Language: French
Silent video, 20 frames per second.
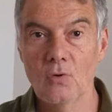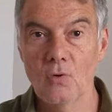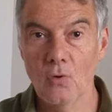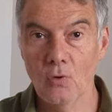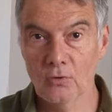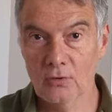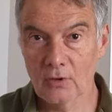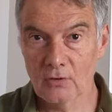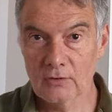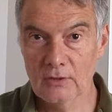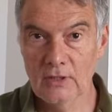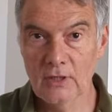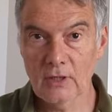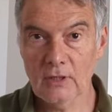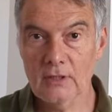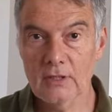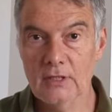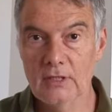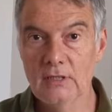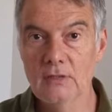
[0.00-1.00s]
Autant
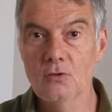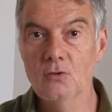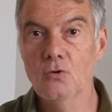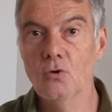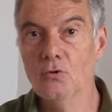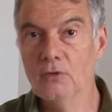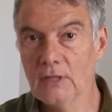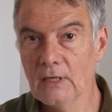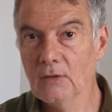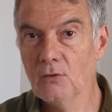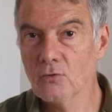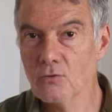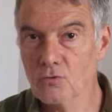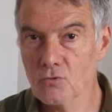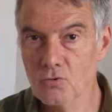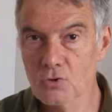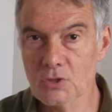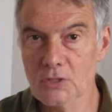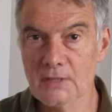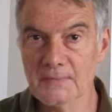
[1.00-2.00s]
dire qu'il connaît le
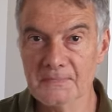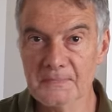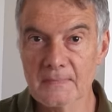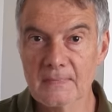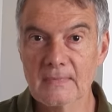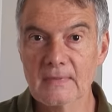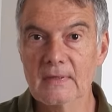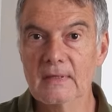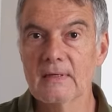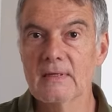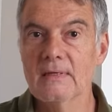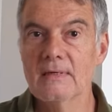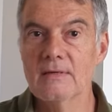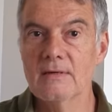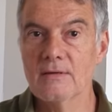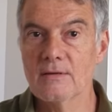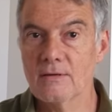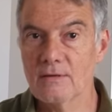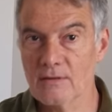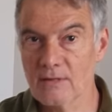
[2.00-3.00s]
sujet.
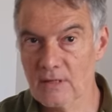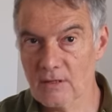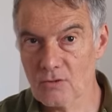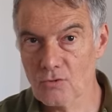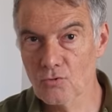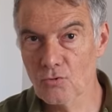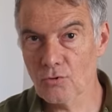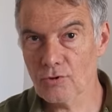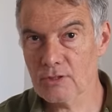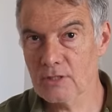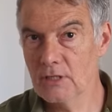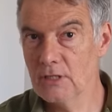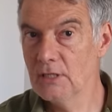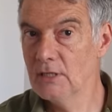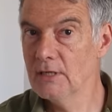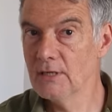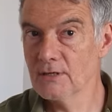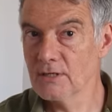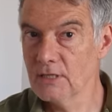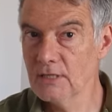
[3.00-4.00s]
Ses sources,
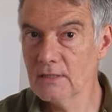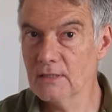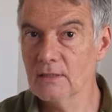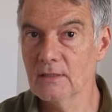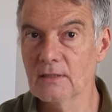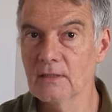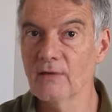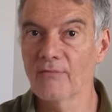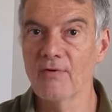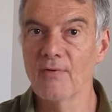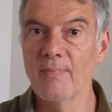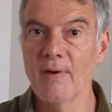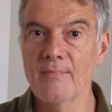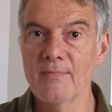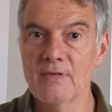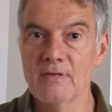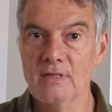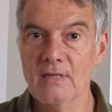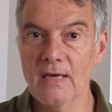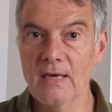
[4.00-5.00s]
il les cite, il n'en fait pas
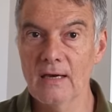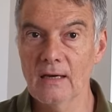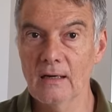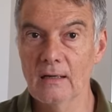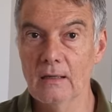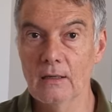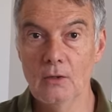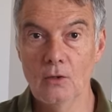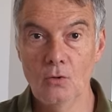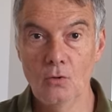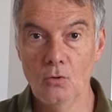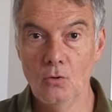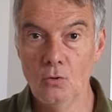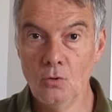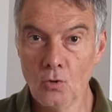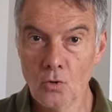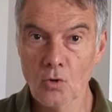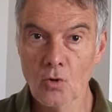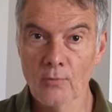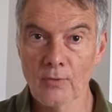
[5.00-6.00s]
mystère,
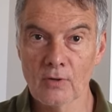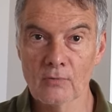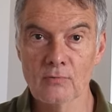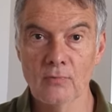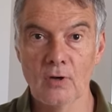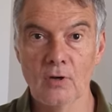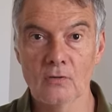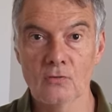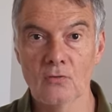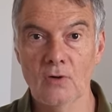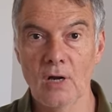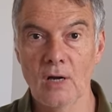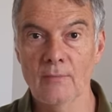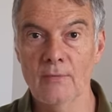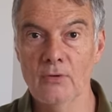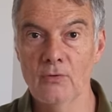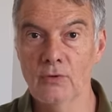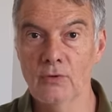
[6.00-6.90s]
le commandement de l'armée